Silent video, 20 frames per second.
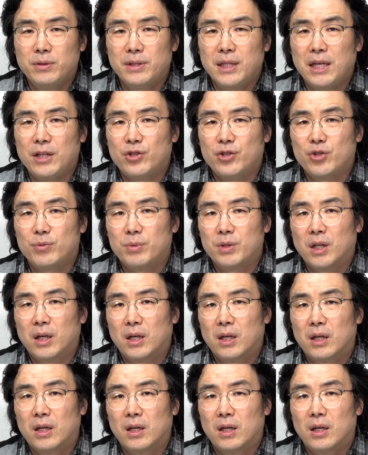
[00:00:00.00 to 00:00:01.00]
줍니다.
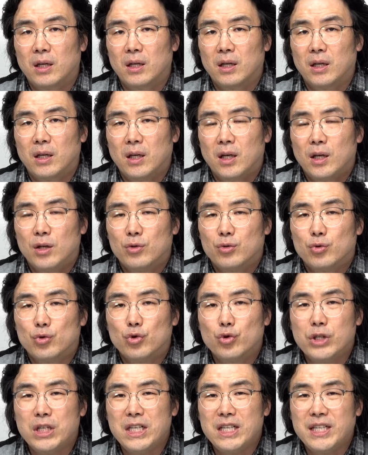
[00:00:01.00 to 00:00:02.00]

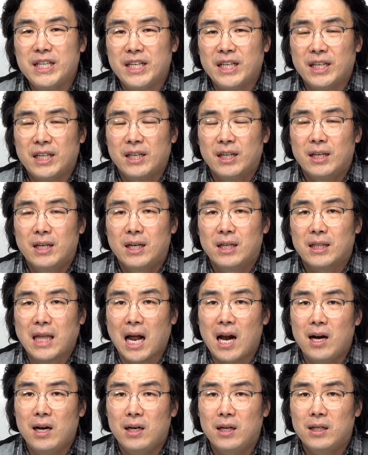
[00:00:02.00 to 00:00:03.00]
우길기,
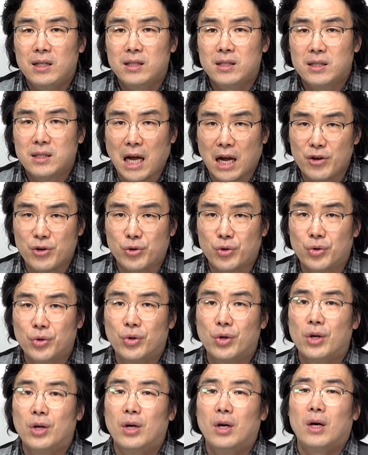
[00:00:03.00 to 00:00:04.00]
달, 자유.
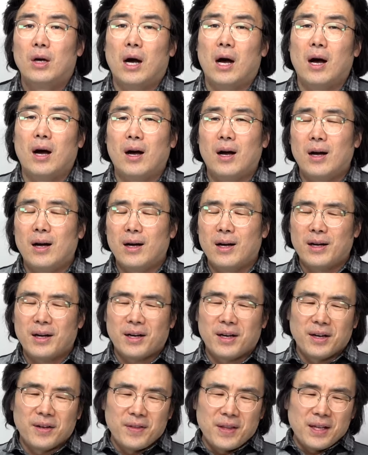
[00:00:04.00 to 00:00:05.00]
아,
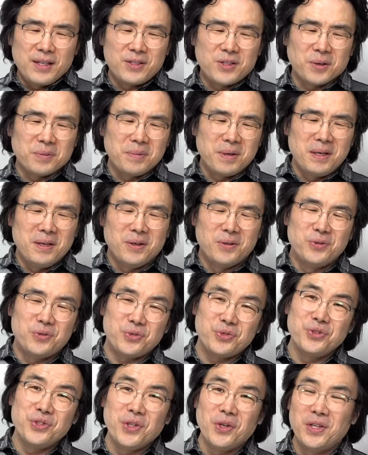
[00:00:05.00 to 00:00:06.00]
난 정말 이건
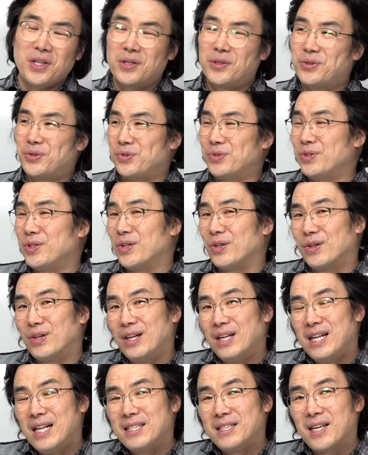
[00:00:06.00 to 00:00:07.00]
충격이에요, 충격.
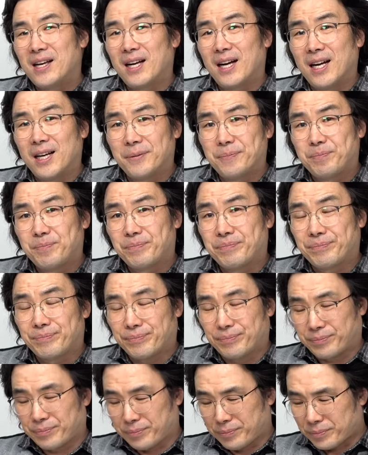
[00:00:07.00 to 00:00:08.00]
제가
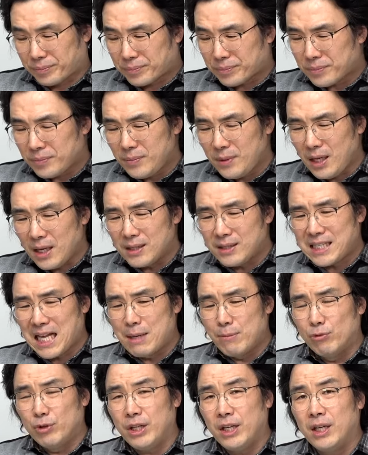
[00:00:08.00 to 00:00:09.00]

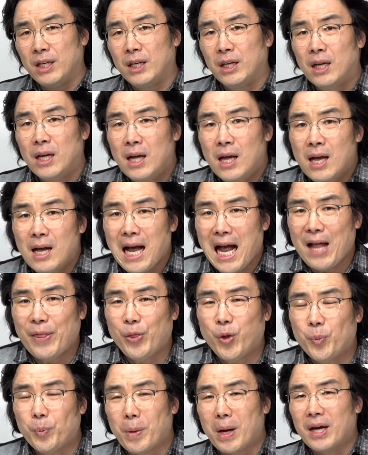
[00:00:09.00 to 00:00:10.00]
사물이
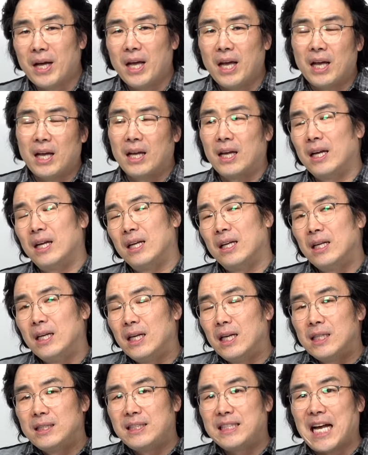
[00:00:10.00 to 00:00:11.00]
카톡방에
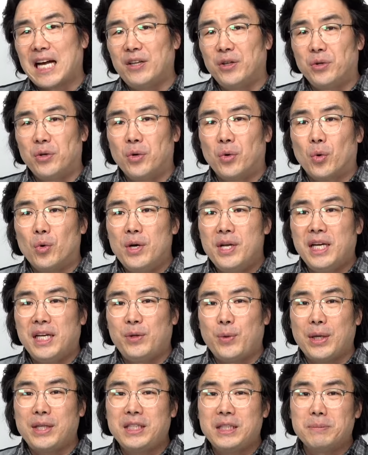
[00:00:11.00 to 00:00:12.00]
자료를 올리기도
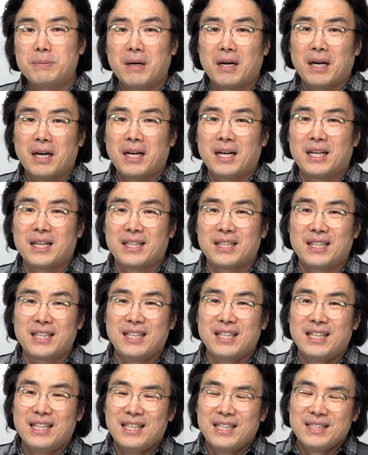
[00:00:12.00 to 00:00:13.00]
했지만
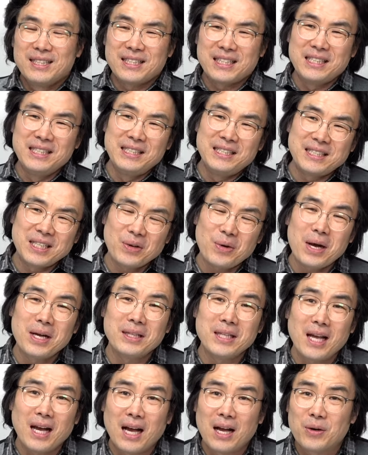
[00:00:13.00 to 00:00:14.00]
진짜
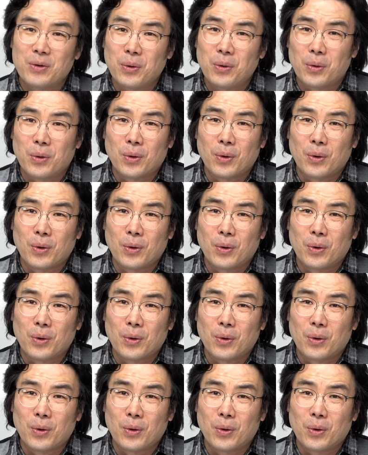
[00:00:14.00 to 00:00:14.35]
황당하고